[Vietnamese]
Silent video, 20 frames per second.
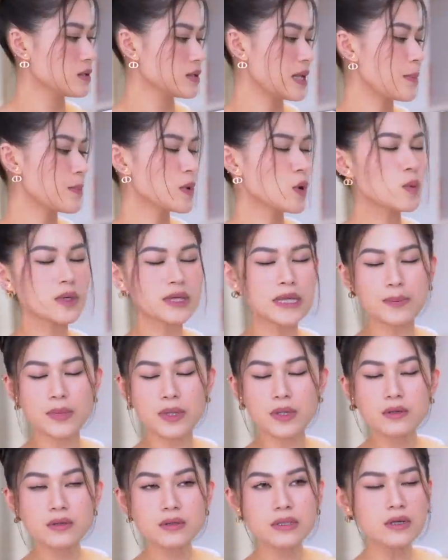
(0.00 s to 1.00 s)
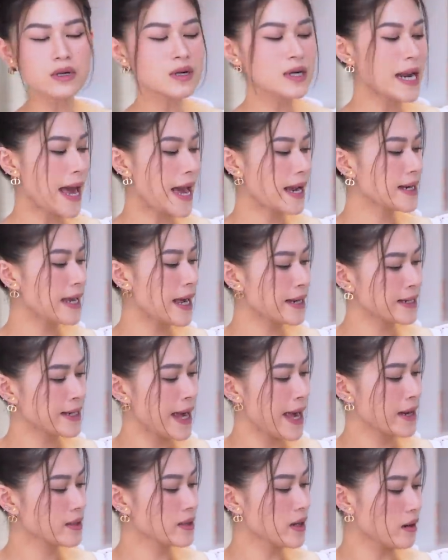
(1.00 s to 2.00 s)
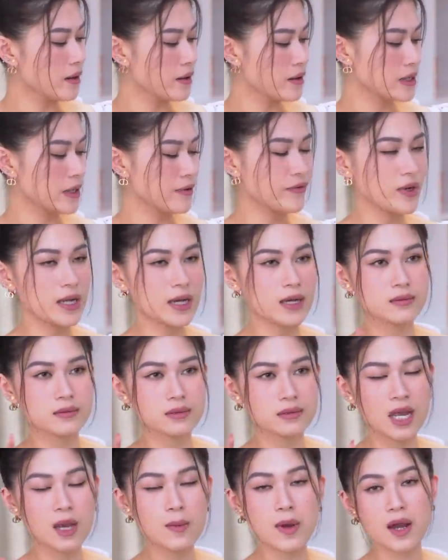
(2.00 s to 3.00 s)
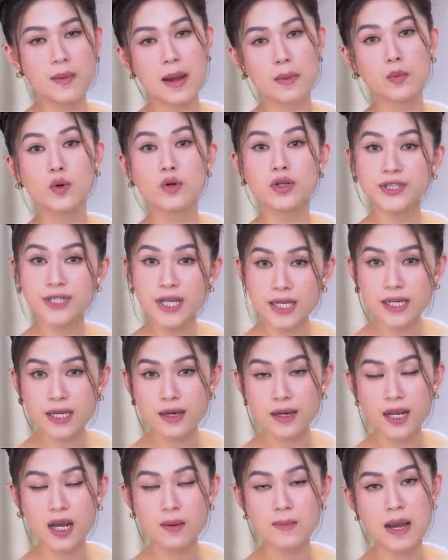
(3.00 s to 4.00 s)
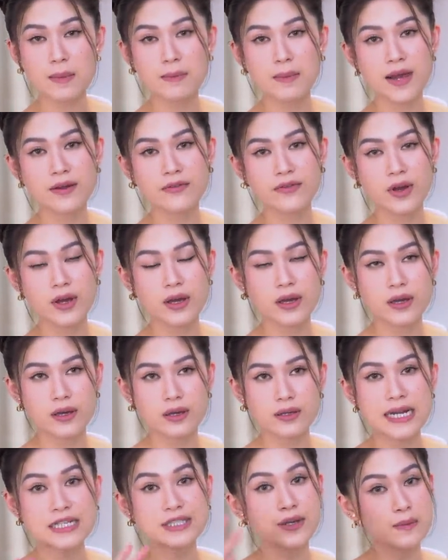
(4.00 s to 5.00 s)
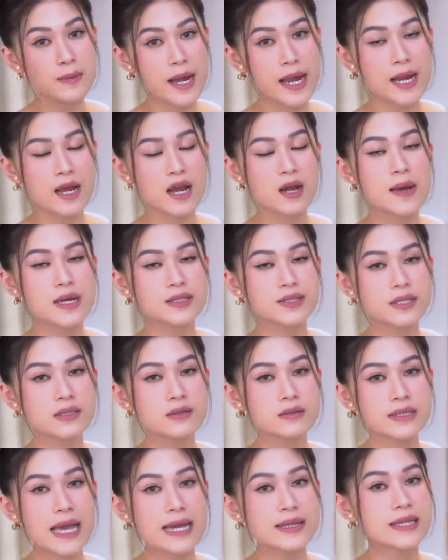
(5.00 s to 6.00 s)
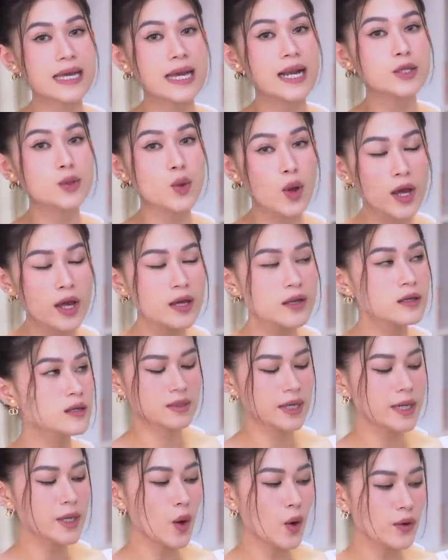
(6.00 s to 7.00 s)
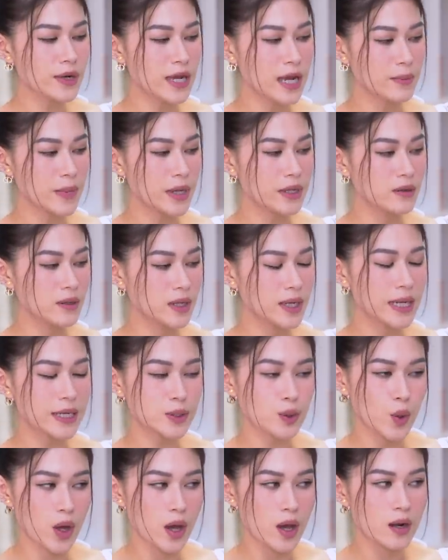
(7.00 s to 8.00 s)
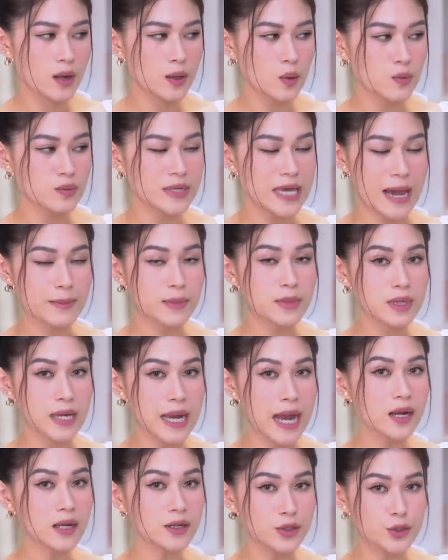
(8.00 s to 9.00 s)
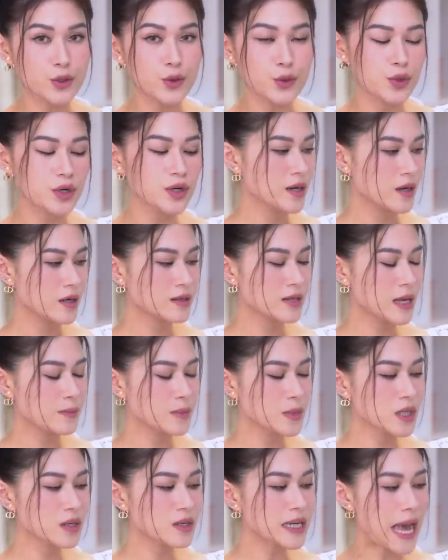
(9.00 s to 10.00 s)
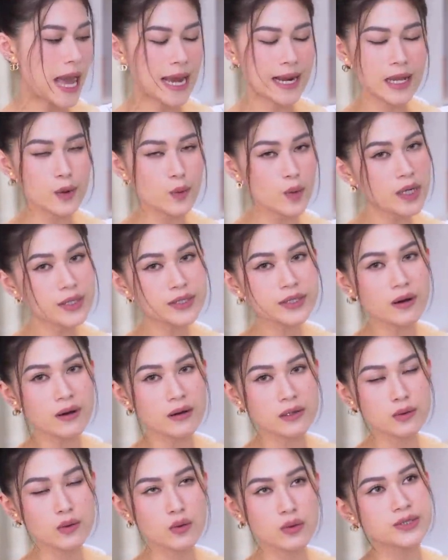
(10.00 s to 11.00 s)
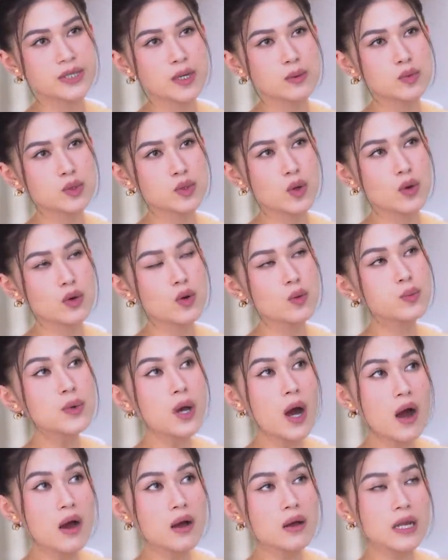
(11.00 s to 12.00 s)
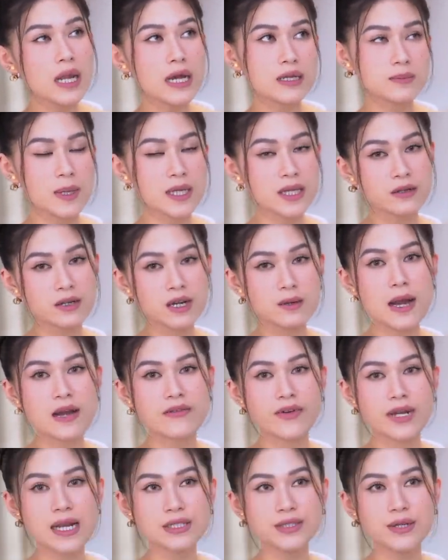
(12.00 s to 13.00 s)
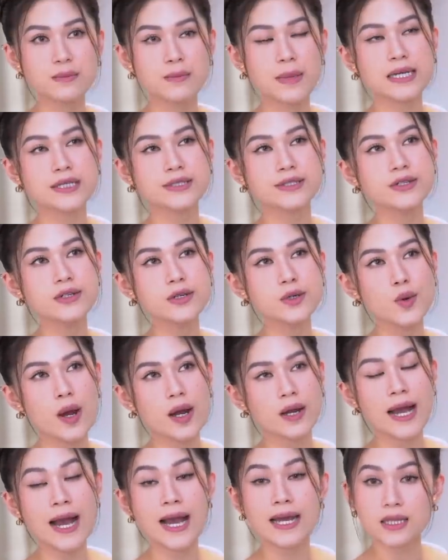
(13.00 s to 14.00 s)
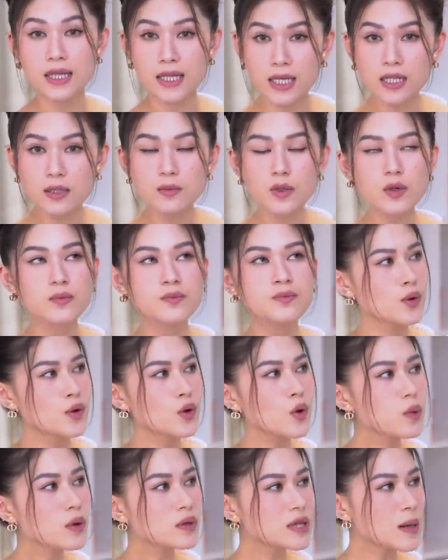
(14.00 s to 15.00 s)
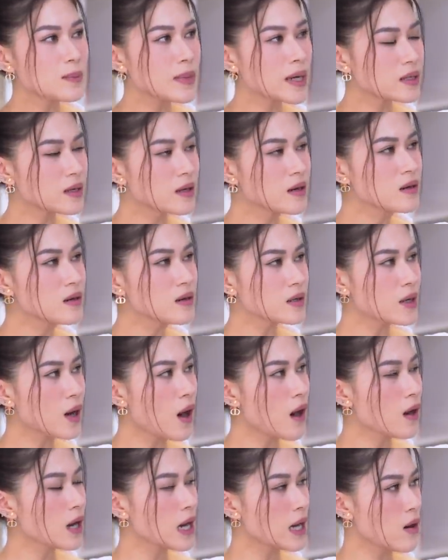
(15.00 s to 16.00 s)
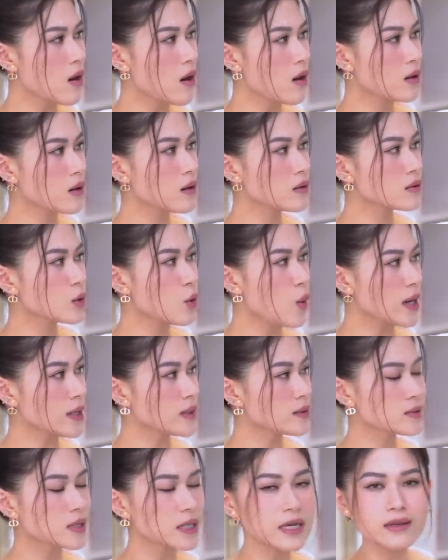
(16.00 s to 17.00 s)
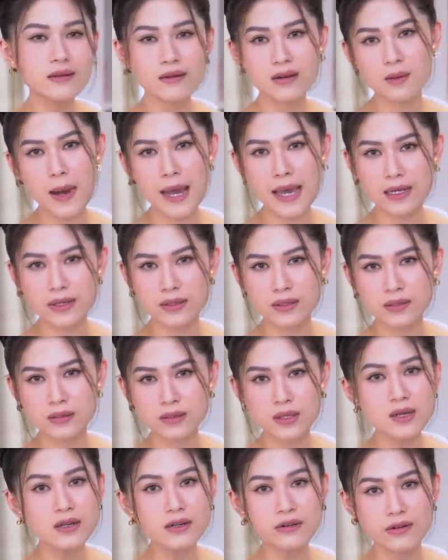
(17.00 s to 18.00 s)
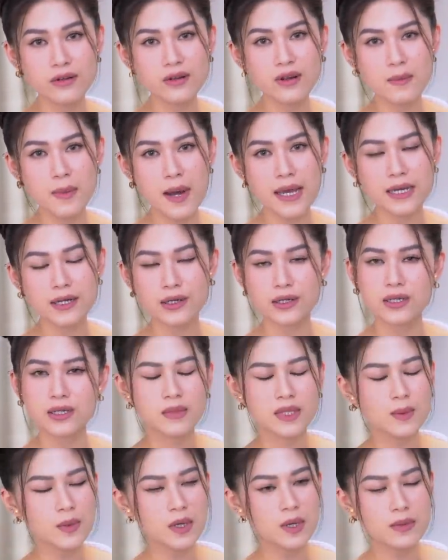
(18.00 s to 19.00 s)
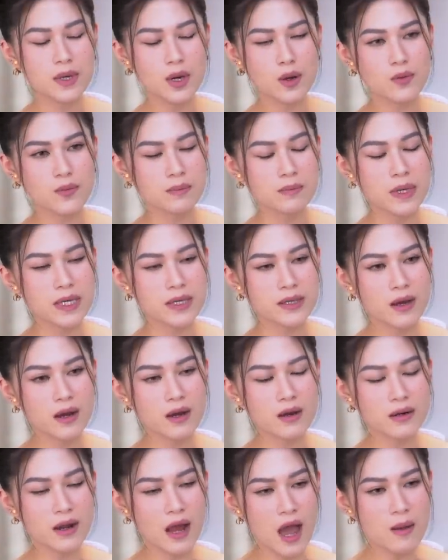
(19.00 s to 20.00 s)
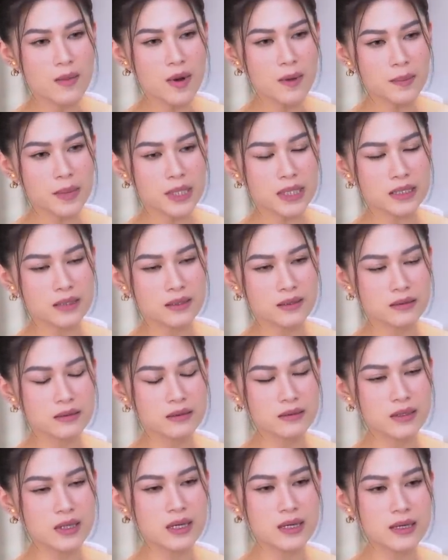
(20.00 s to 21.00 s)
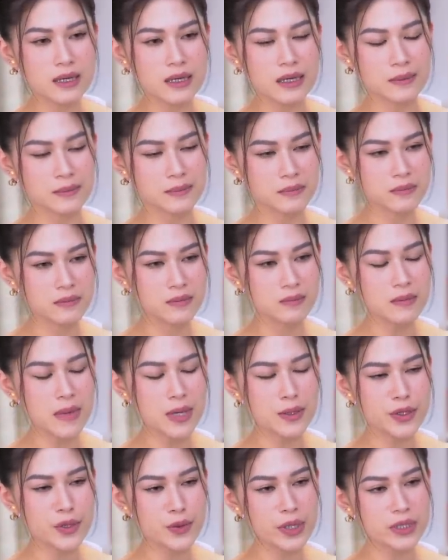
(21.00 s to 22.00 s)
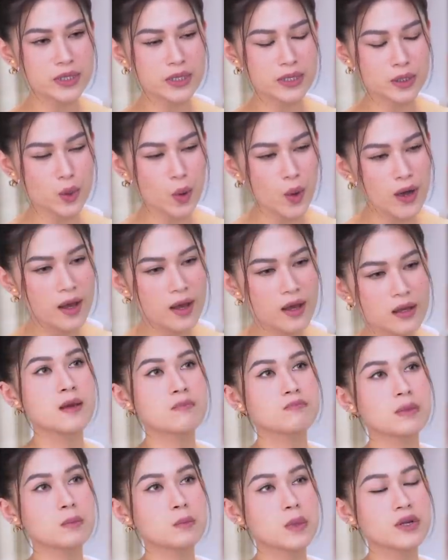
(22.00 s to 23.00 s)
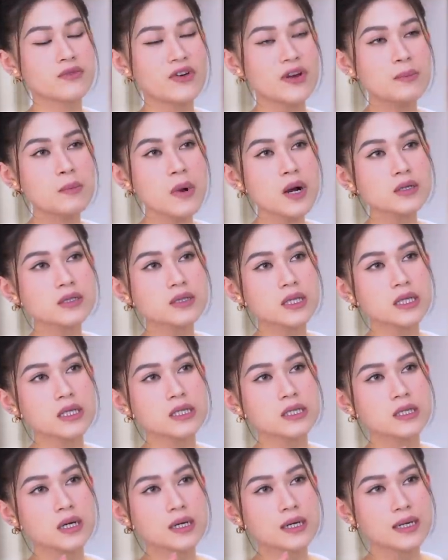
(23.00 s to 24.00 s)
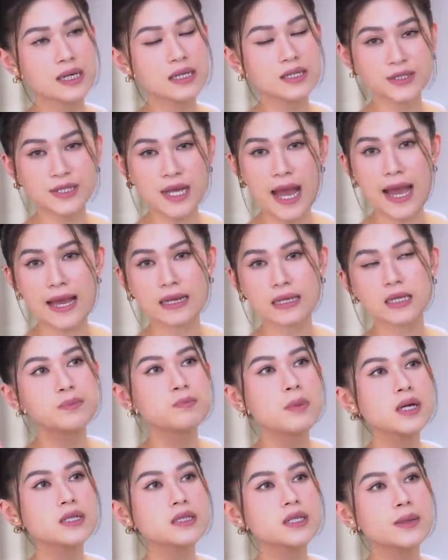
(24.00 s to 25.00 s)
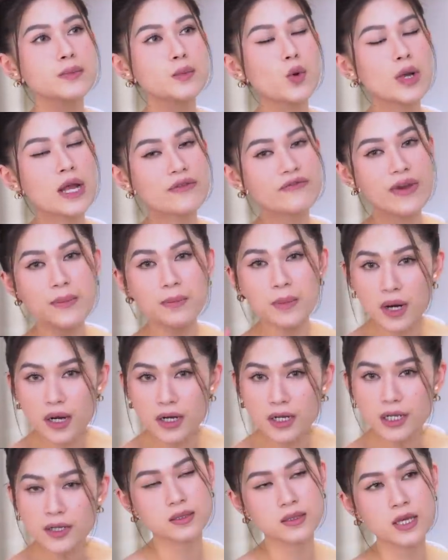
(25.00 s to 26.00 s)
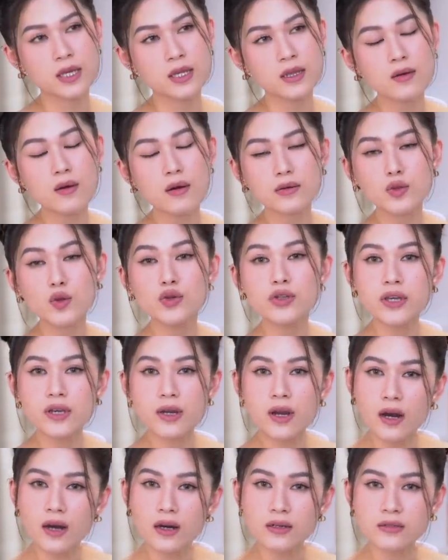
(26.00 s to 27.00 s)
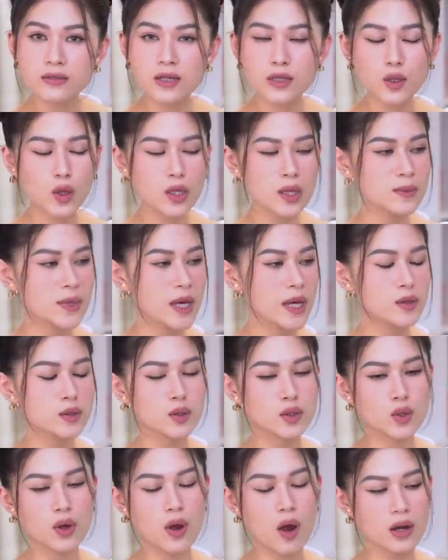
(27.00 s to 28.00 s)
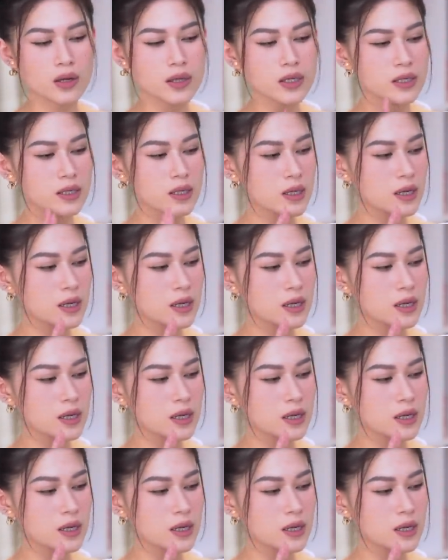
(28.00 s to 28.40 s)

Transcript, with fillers: Tâm lúc đó Tâm đứng nán đợi, tại vì là khi mà các bạn mua Sing á, là các bạn mang về ra sân bay là các bạn sẽ được trả lại thuế. Cái đôi này mà được lấy lại thuế là cũng giảm được khá là nhiều á, nên Tâm đứng nán lại quá trời luôn. Xong rồi lúc đó là bình thường các bạn phải ra sân bay trước khoảng 2 tiếng đúng không? Lúc đó Tâm đang đứng ở đó là còn có khoảng 1 tiếng nữa là bay rồi, 1 tiếng rưỡi nữa là bay rồi. Tâm nghĩ đâu bây giờ để mà mình được tiết kiệm bao nhiêu đây tiền thuế, mình phải mất tiền khách sạn, mất tiền mua lại vé mới thì nó còn vô duyên hơn. Nên thôi Tâm thấy thôi khỏi đi,